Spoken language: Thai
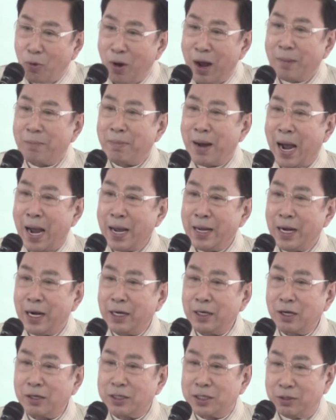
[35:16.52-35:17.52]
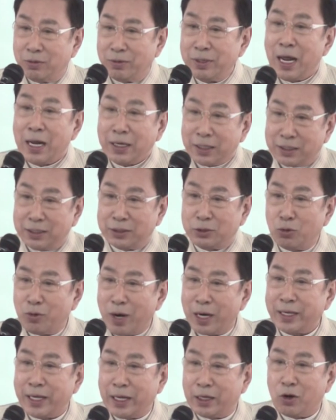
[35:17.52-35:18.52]
ความหมายนั้นก็คือว่านั่นคือธุ
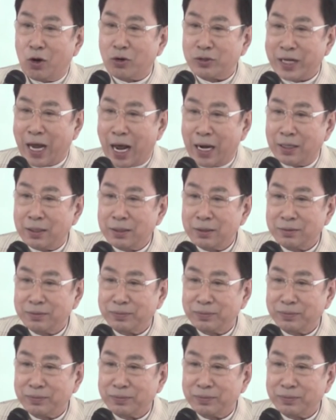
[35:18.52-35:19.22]
รกิจของฉัน